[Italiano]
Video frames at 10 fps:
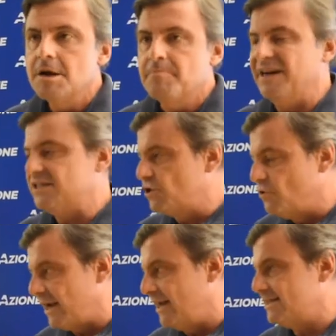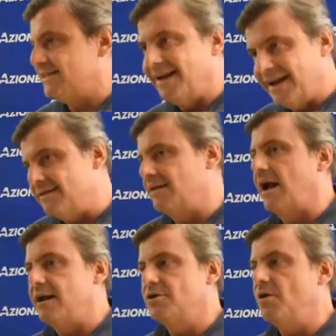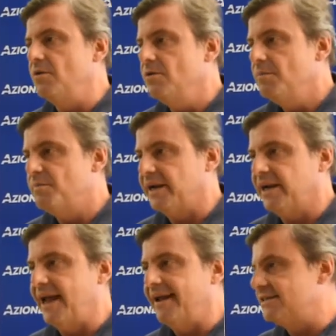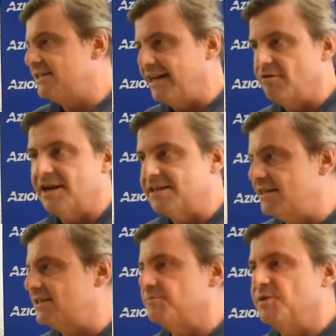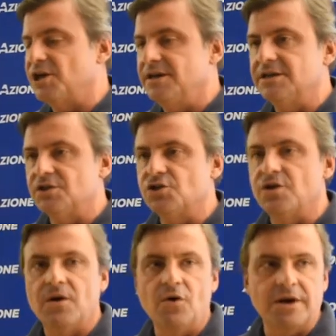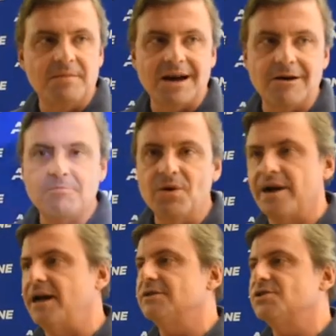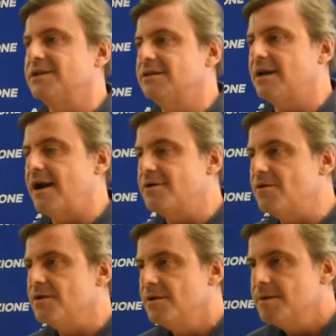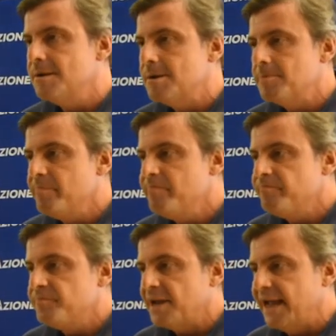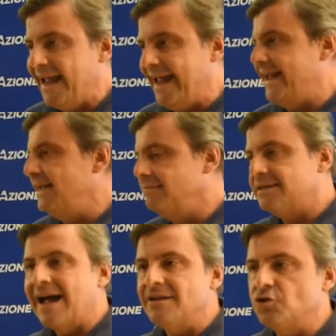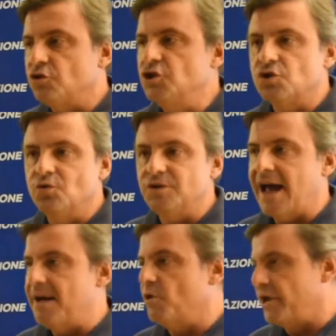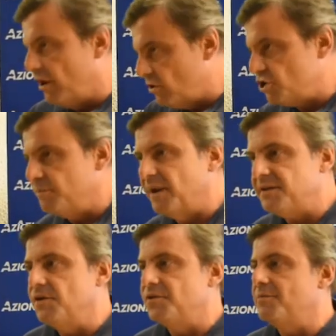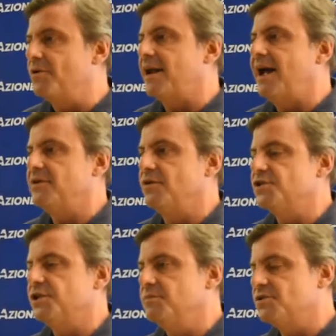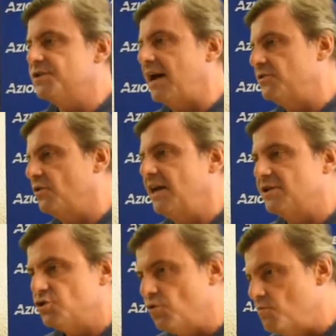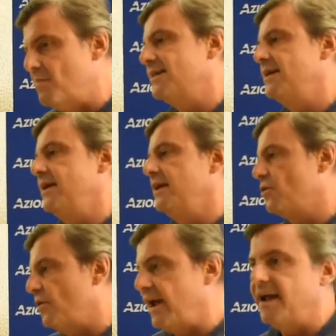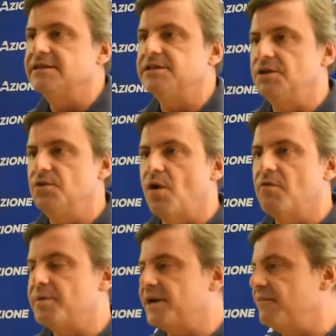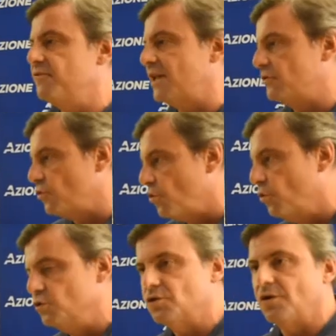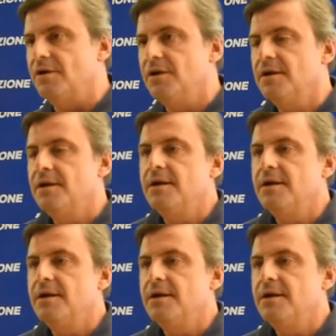persone che se ne andranno, perché se non, senza specializzazione o rimarranno bloccate o se ne andranno, e intanto discutiamo, e oggi il Partito Democratico si è dimostrato la somma delle incoerenze di nuovo perché ha votato contro